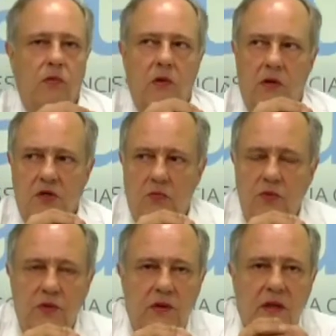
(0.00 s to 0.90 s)
que eu acho
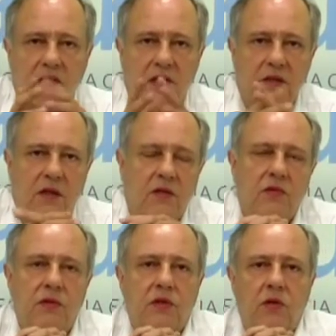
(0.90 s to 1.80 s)
muito interessante na
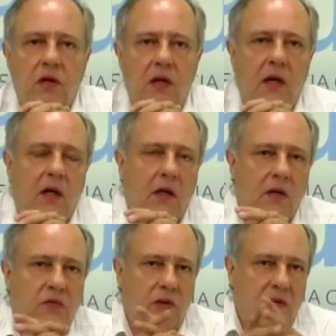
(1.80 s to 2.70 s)
sua história,
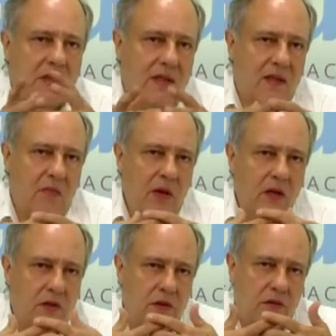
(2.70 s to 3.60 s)
Carlos Fortes, é
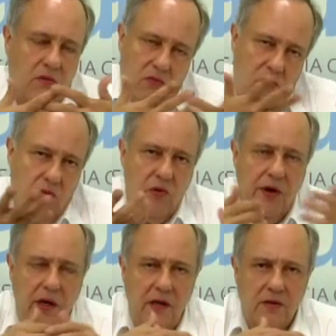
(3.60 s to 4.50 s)
exatamente que eu o
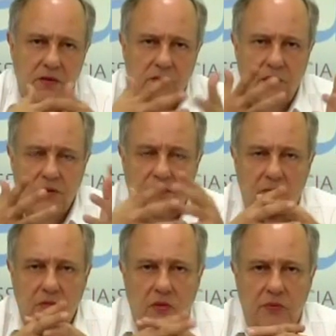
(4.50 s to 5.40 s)
conheço, já
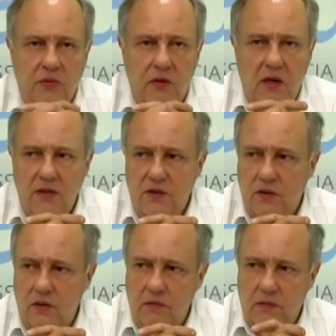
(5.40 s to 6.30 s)
tivemos oportunidade de,
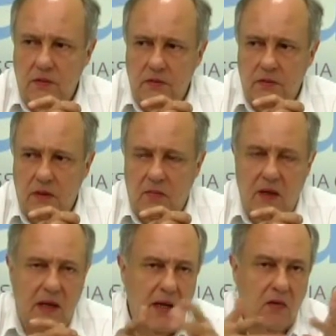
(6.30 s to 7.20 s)
de,
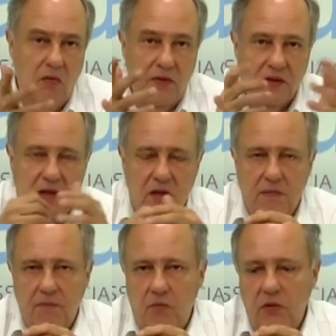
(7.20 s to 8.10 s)
trabalhar e conversar
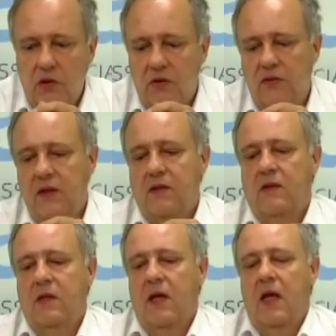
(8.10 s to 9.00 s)
muitas
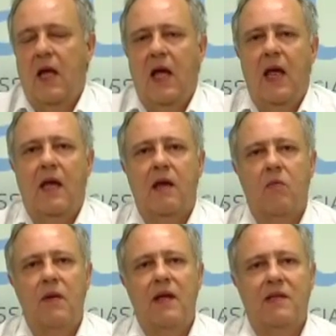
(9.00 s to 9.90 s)
vezes, é que
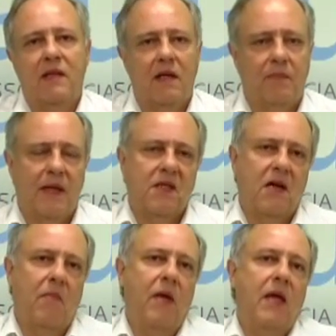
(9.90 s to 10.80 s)
como é que você na,
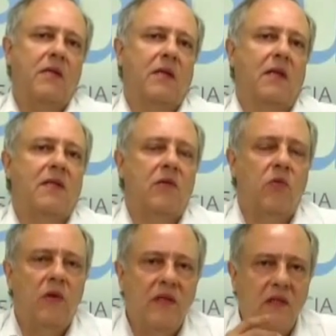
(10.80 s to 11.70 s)
praticamente nasceu
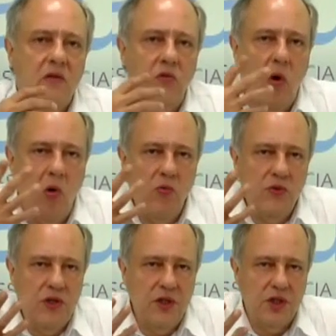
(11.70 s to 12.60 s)
com esse dom
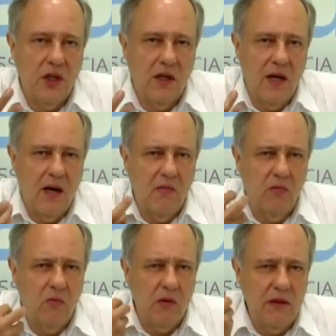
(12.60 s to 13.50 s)
de enxergar.
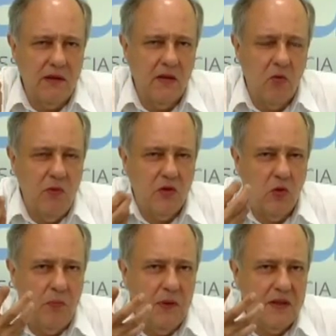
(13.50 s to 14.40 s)
Quando é que você começou a
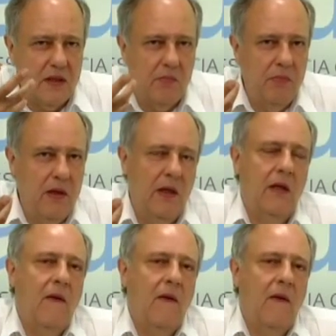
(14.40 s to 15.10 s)
perceber